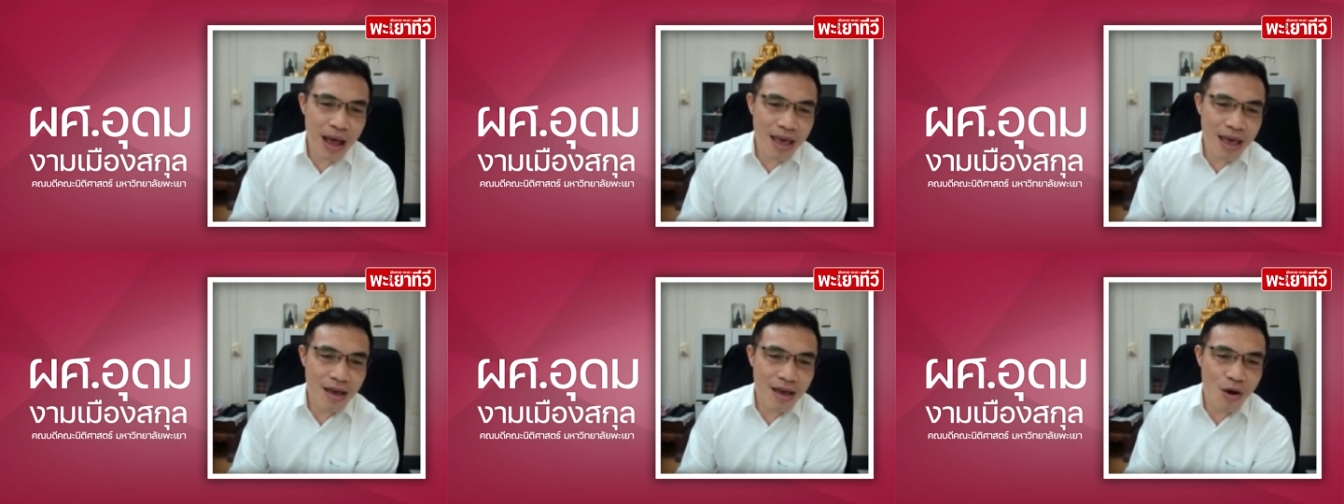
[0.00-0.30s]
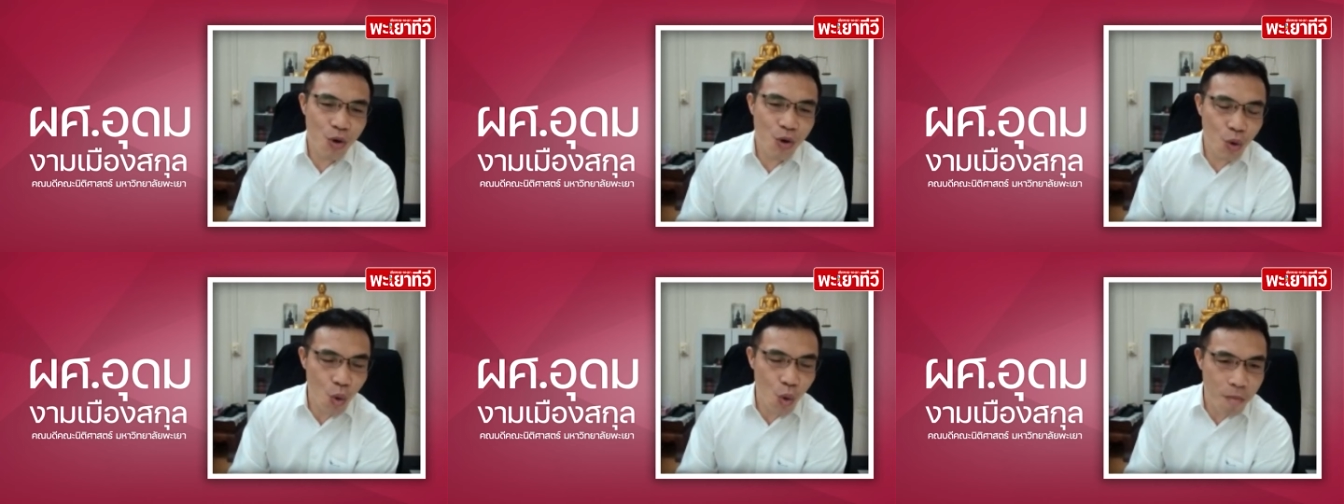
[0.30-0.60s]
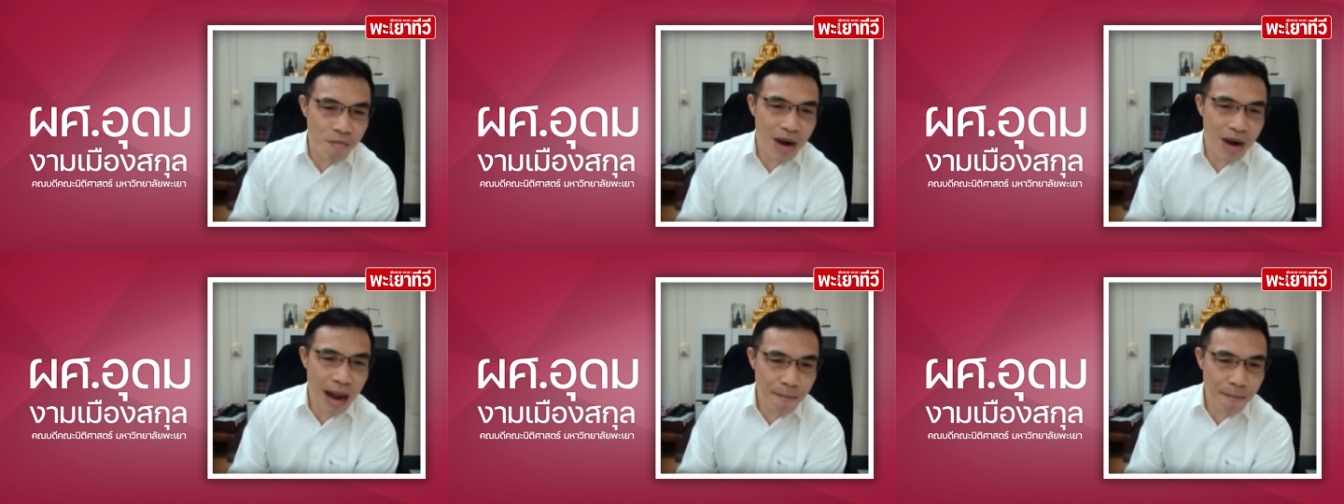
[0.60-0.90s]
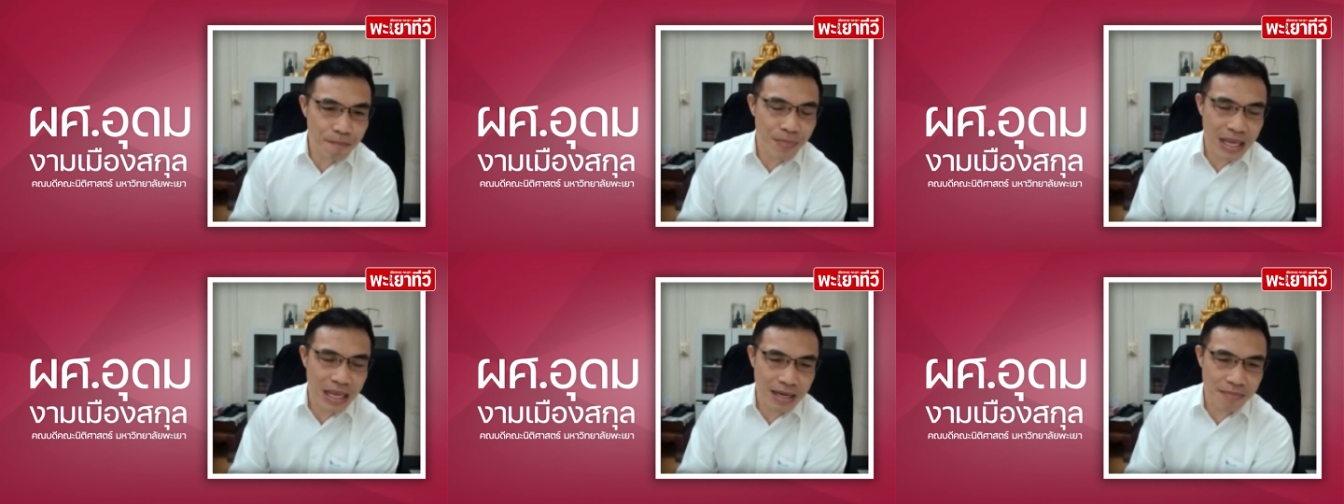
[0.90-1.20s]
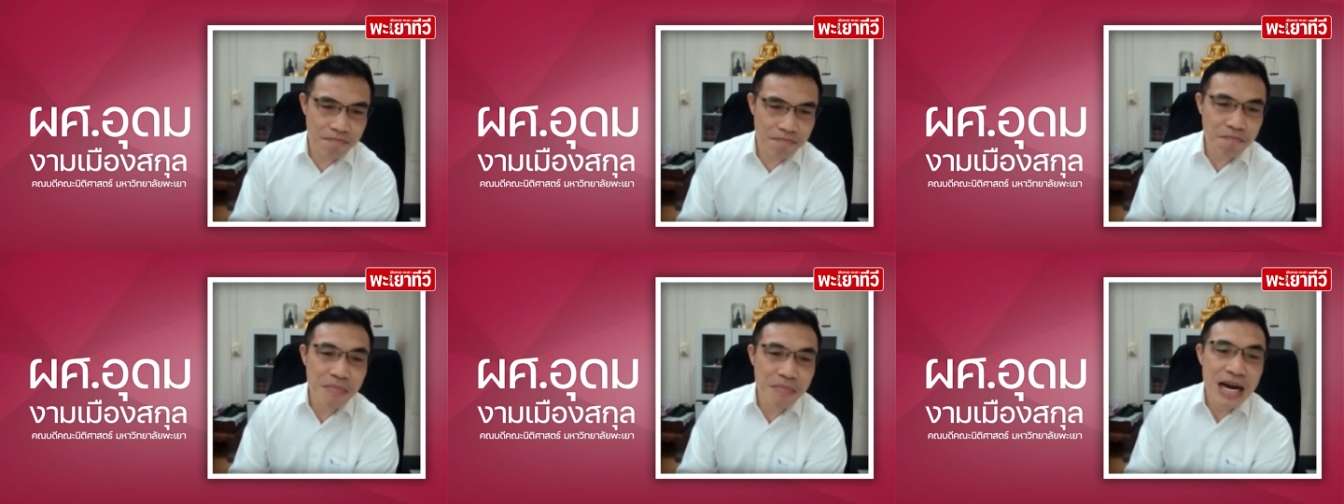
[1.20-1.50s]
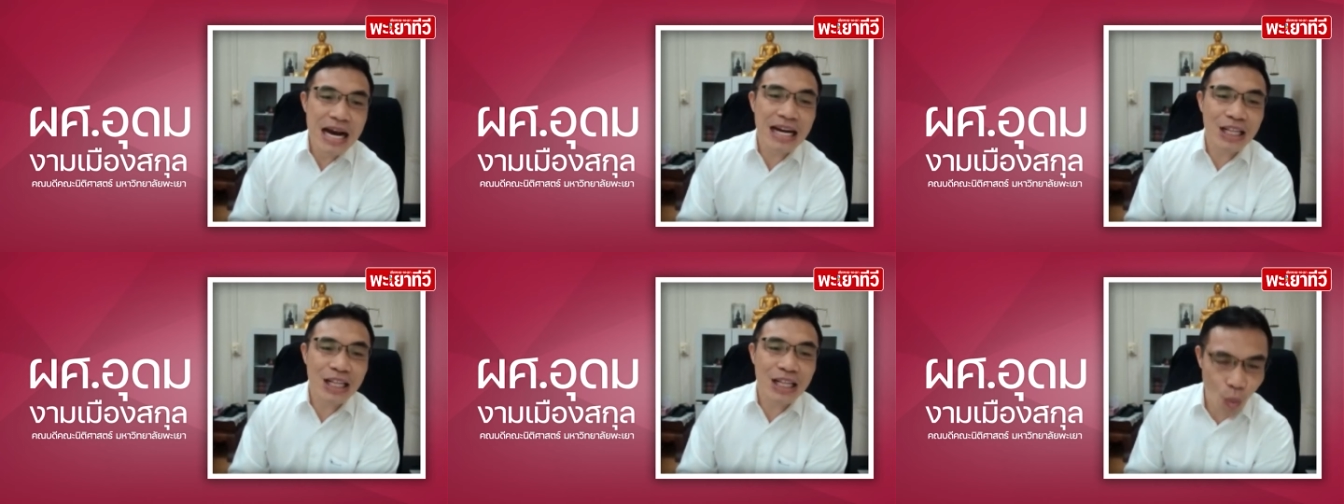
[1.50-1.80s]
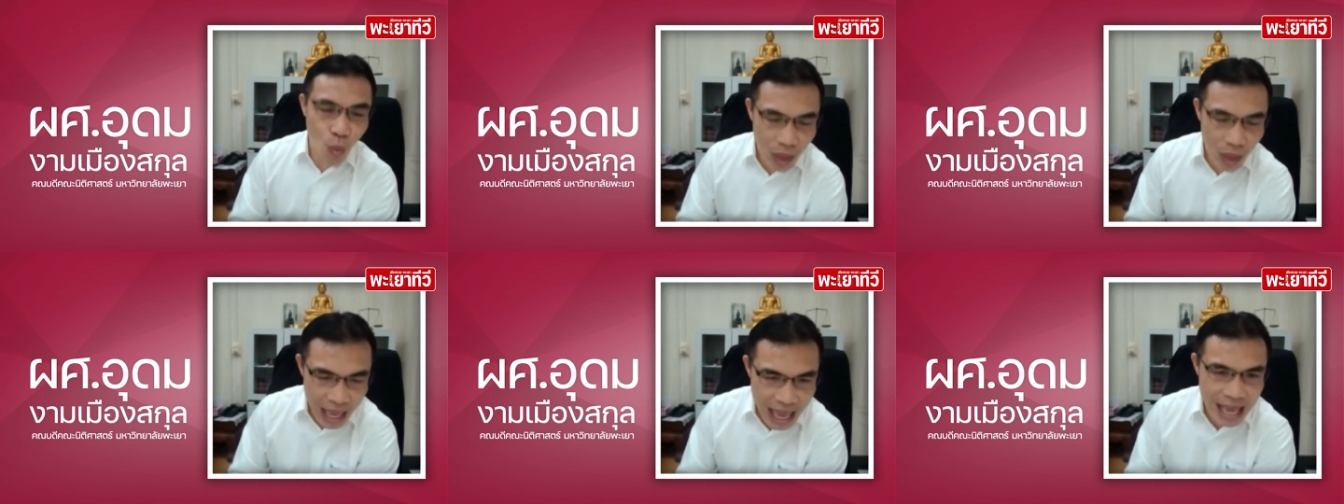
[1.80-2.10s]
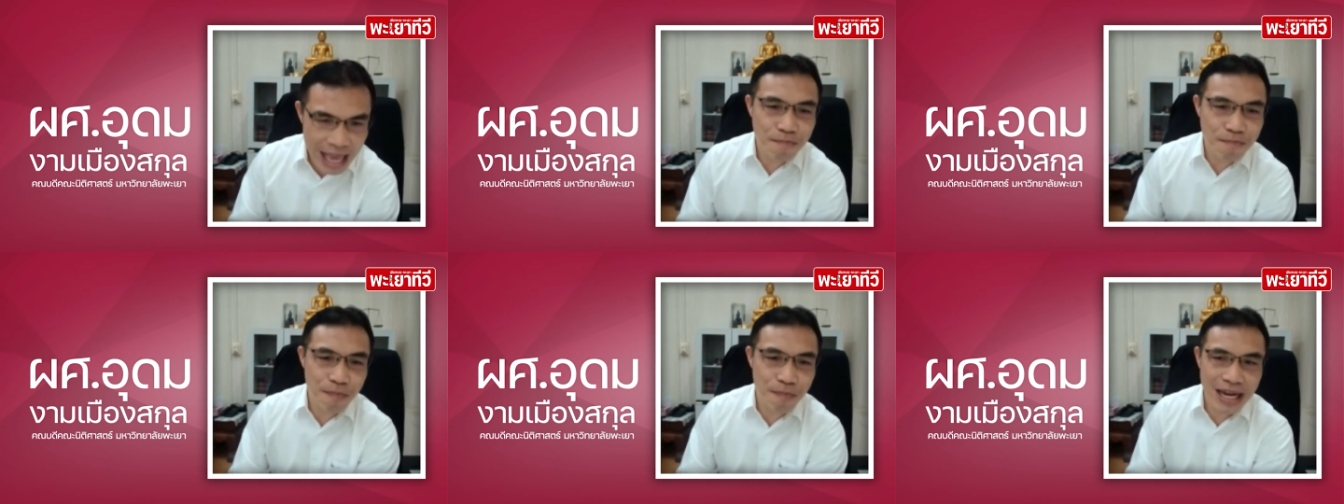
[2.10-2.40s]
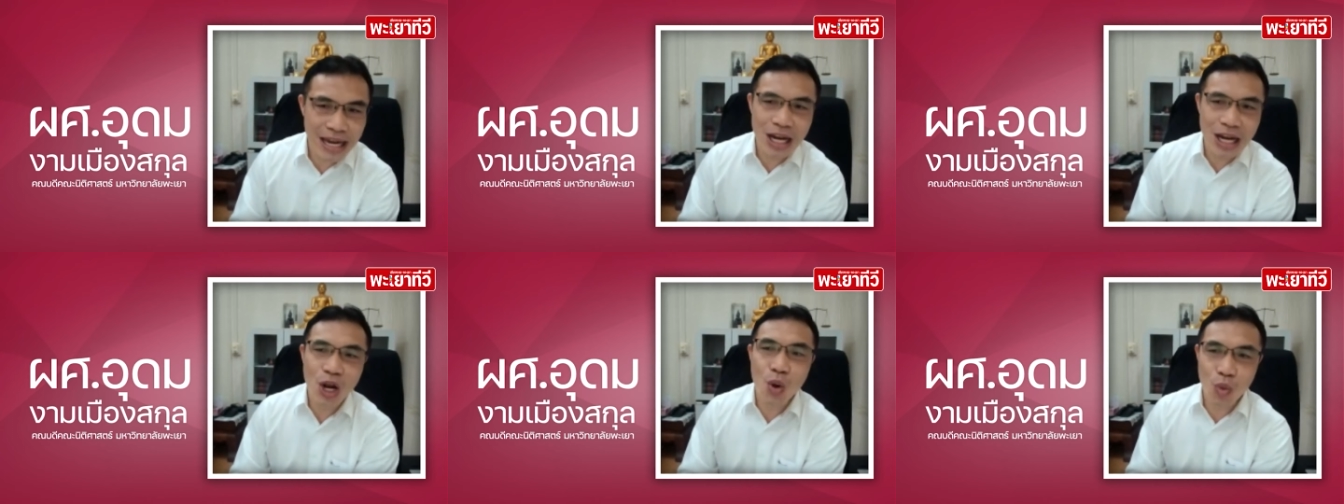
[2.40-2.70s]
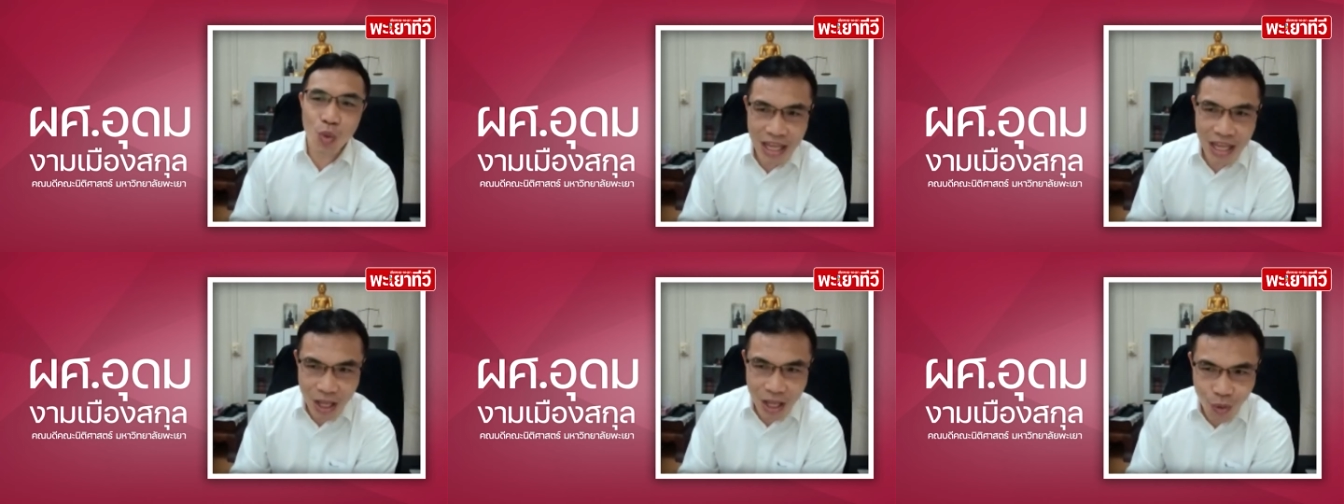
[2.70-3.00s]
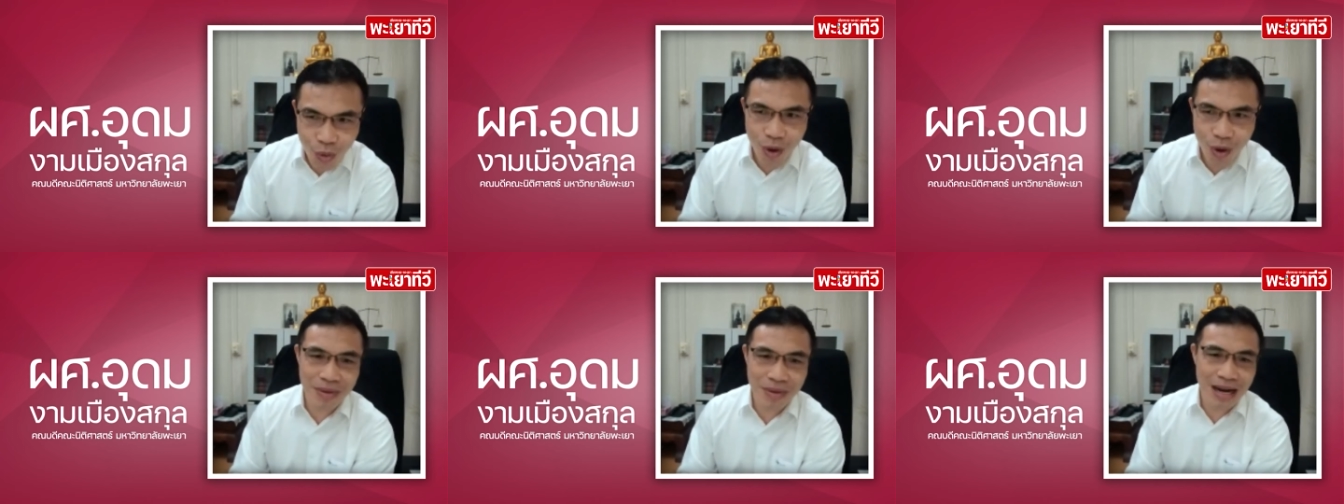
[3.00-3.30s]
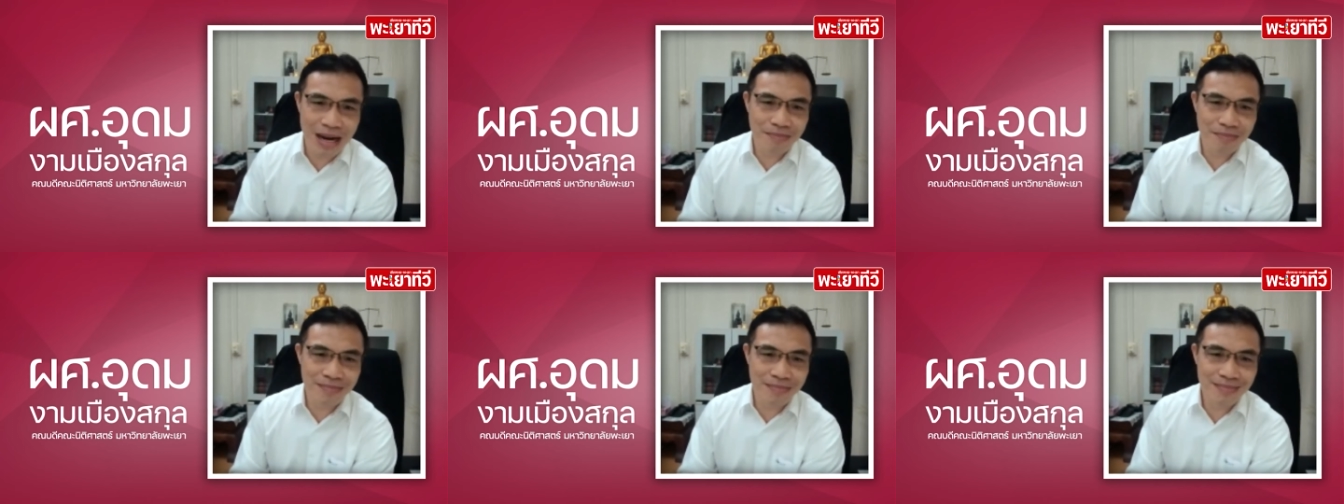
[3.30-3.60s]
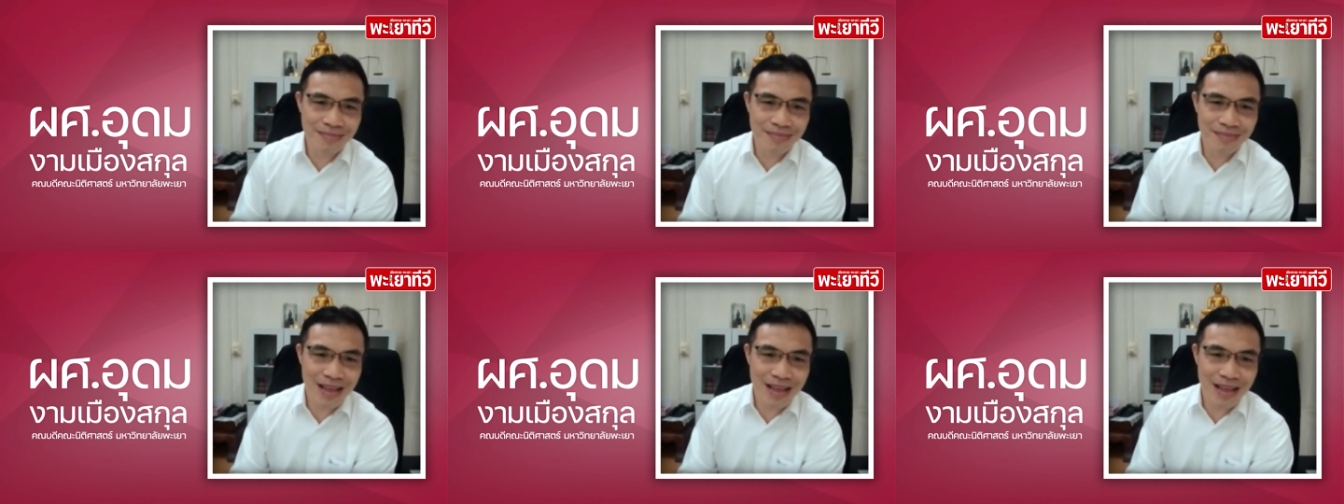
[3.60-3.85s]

ไปร่วมรับผิดเหมือนตัวเองเป็นลูกหนี้ร่วมครับ